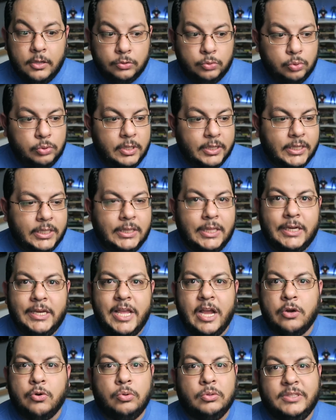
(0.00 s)
Tudo aquilo ali
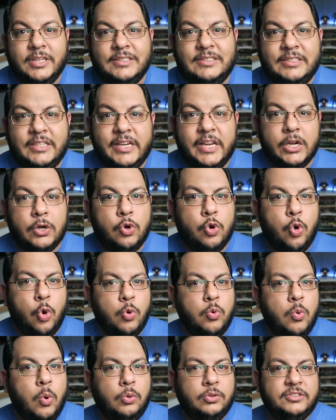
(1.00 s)
aconteceria com
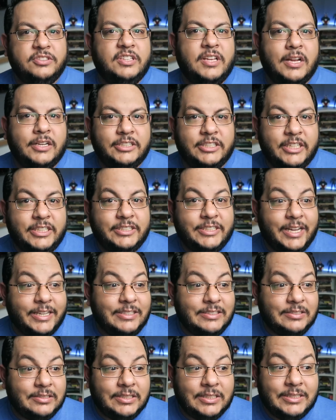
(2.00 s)
ou sem a gente. É
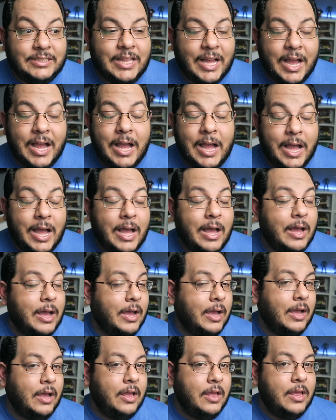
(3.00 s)
isso que dá
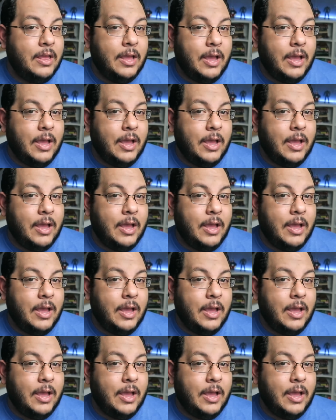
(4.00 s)
a, a,